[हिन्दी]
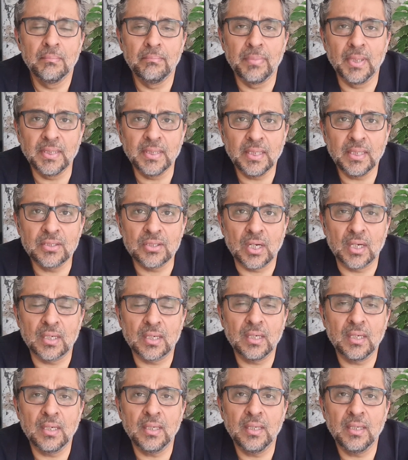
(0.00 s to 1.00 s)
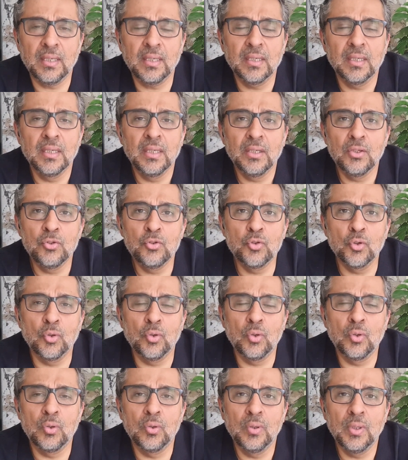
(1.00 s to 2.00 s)
बनने जा रहा है जो
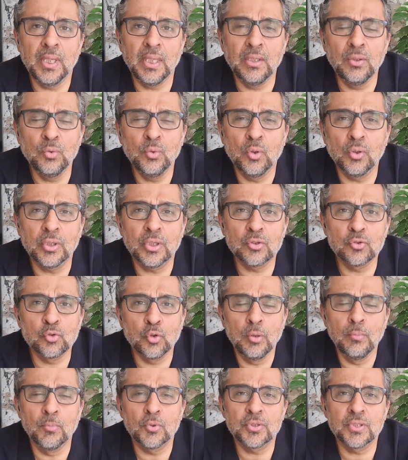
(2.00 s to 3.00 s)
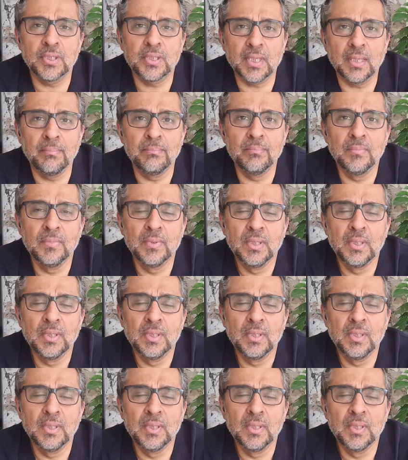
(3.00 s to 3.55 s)
हिंदुओं के जुल्म सितम